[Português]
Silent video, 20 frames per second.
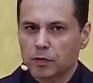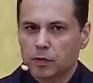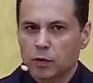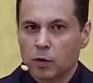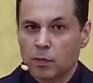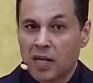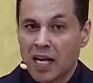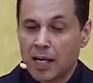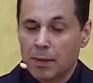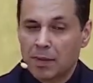
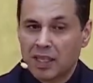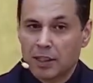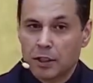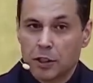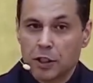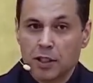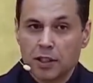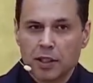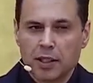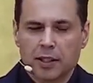uma
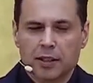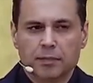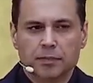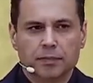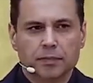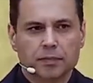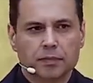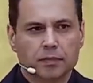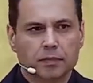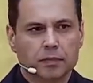armadilha,
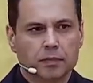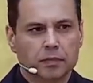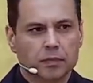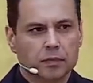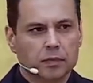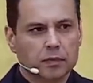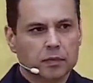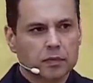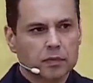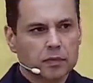
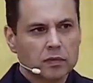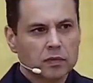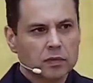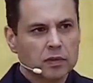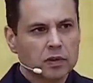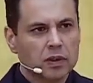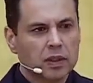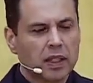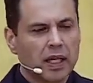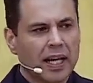
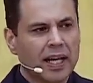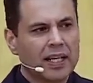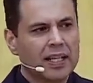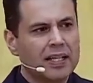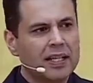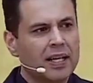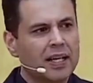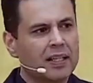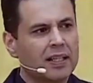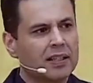é
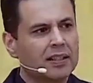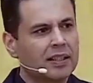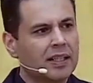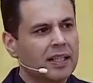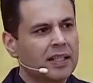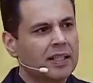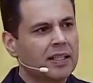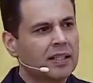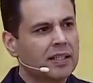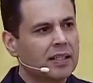que ela
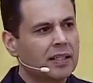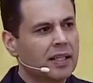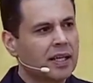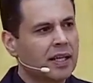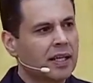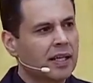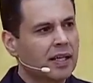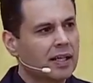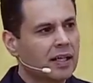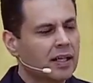tem que
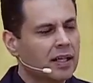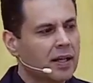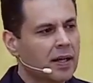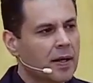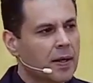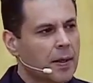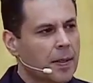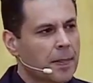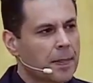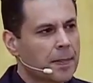ter
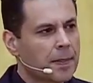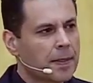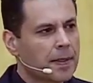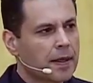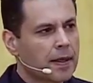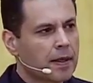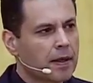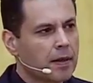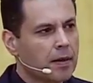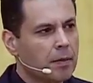
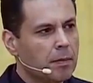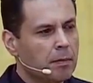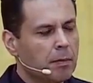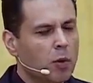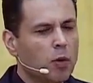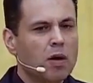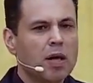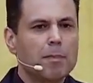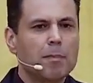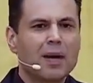
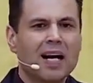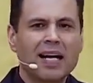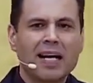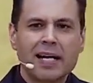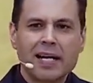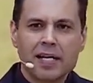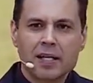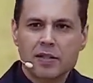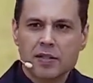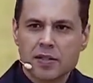boa
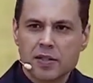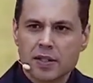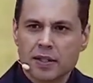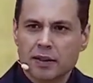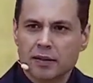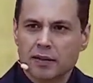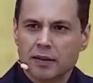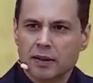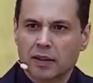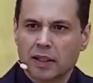
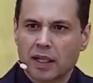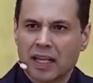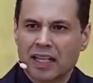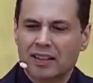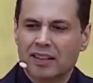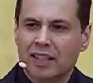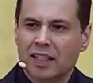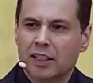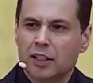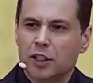aparência,
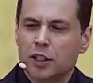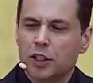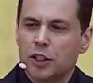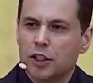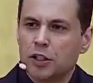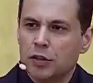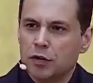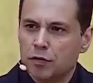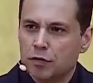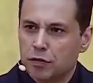
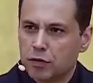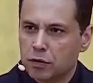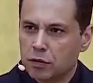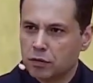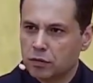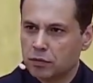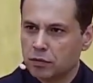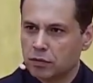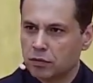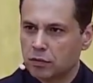atrativo.
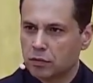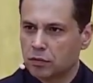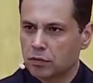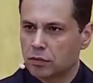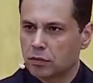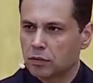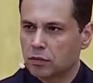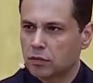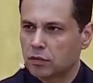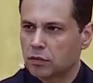
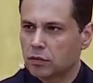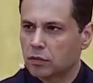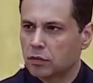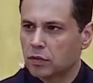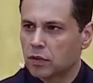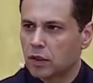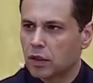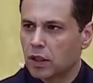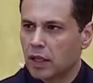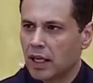
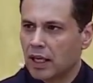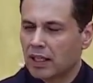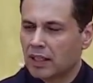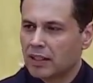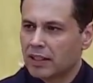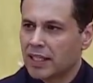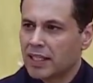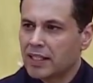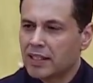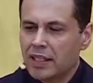Ela
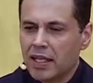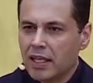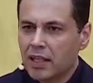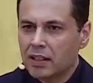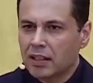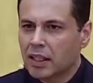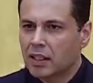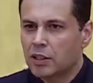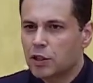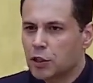tem que ter
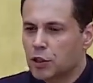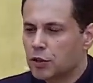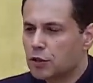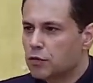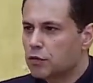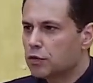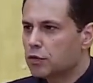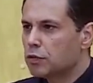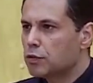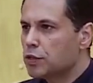
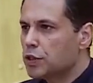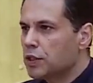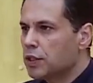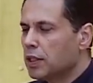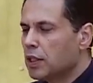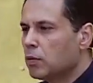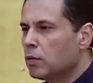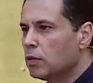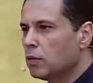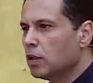atrativo,
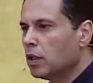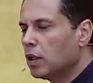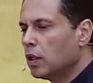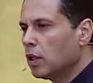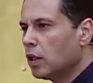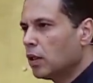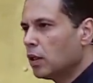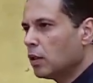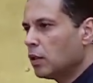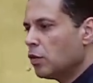senão
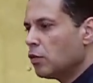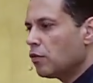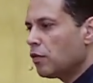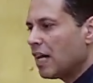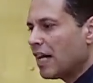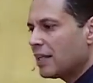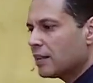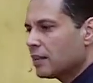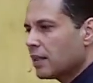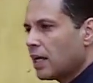não
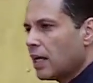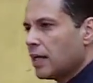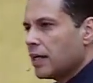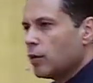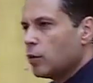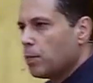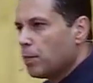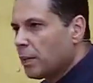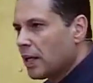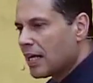vai
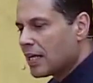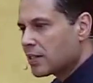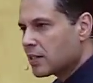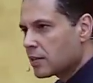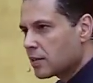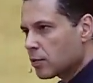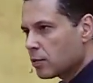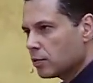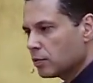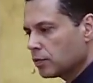atrair o
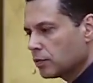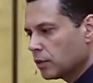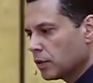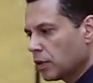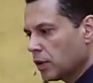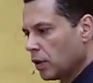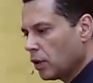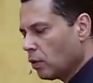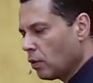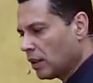pássaro.
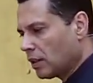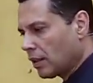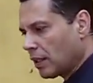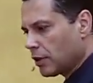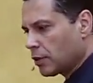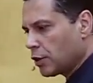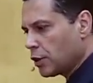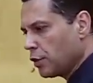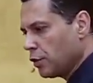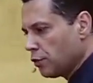O
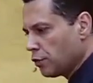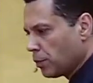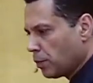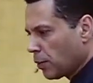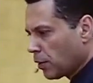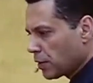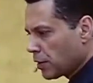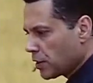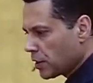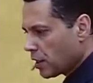atrativo
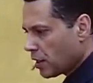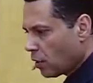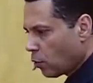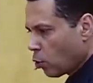pode ser a